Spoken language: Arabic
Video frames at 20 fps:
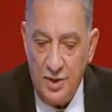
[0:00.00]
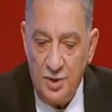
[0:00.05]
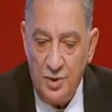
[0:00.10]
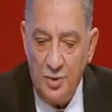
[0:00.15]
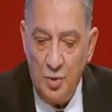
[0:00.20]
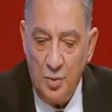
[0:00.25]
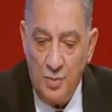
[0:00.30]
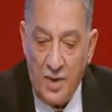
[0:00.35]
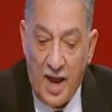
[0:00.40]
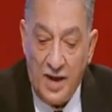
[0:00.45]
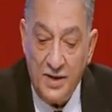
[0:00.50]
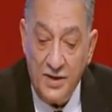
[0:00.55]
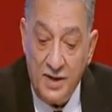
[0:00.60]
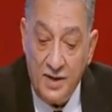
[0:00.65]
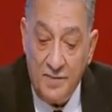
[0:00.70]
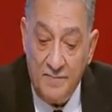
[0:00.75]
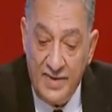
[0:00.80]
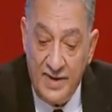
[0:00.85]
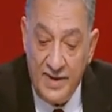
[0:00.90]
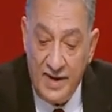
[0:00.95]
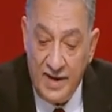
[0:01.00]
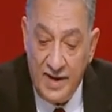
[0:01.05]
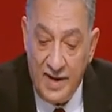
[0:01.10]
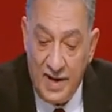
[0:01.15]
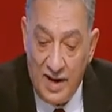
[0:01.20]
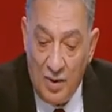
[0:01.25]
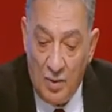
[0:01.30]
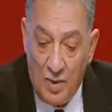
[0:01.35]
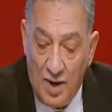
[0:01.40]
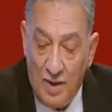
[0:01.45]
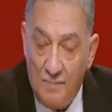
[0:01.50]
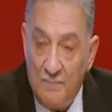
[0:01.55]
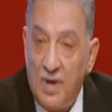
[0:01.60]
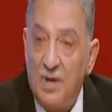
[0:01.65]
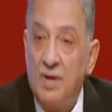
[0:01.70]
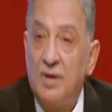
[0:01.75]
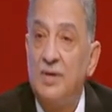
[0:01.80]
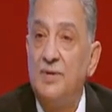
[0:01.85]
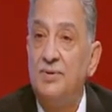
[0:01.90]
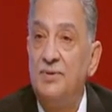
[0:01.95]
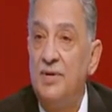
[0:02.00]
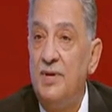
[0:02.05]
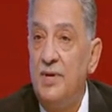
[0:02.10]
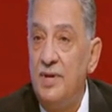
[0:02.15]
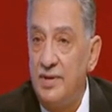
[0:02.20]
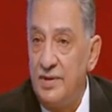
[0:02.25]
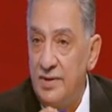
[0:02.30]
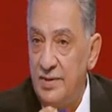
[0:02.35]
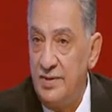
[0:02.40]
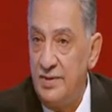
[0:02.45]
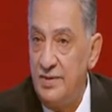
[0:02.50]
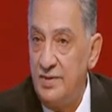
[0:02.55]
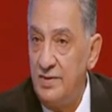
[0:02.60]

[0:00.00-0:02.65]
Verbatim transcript: انه هيعمل علاوه مرتين